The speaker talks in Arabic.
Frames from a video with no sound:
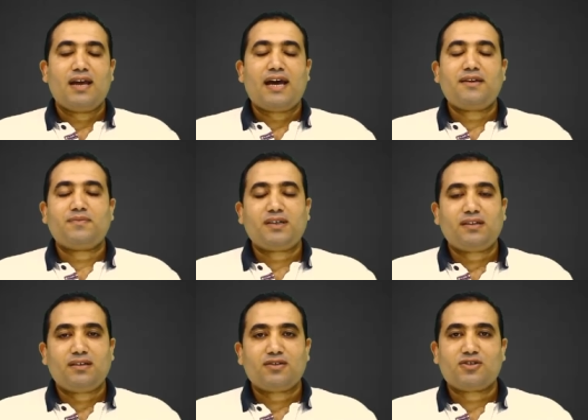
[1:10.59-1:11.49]

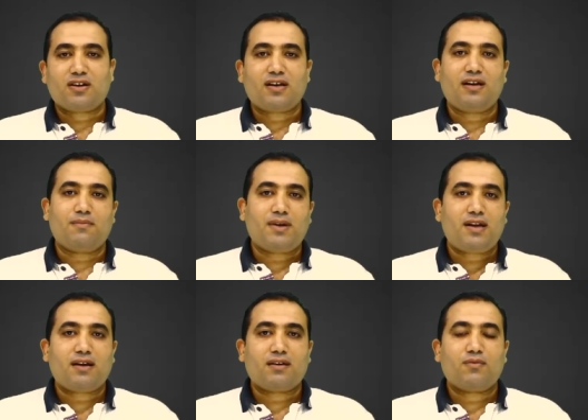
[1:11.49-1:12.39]
هنبتدي شرح
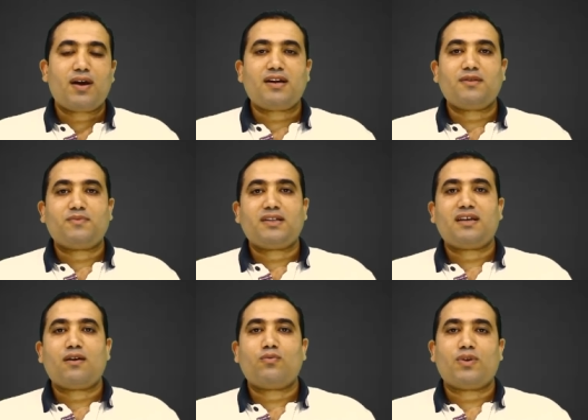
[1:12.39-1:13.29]
المنهج
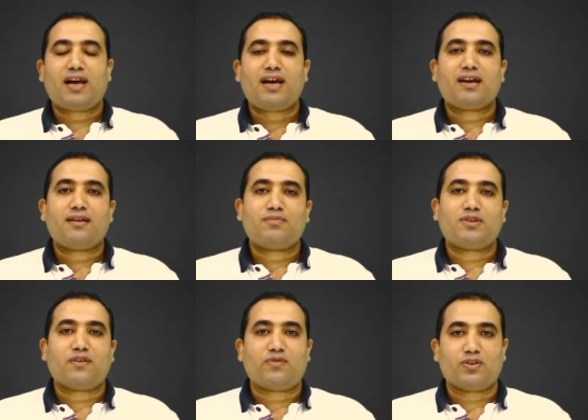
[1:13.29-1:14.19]
وهنبتدي أول حاجة
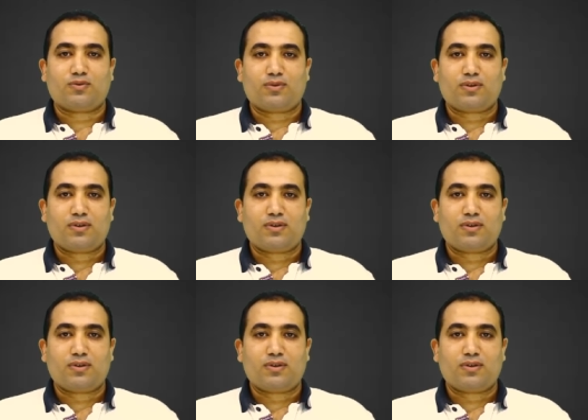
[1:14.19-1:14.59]
بالتفاضل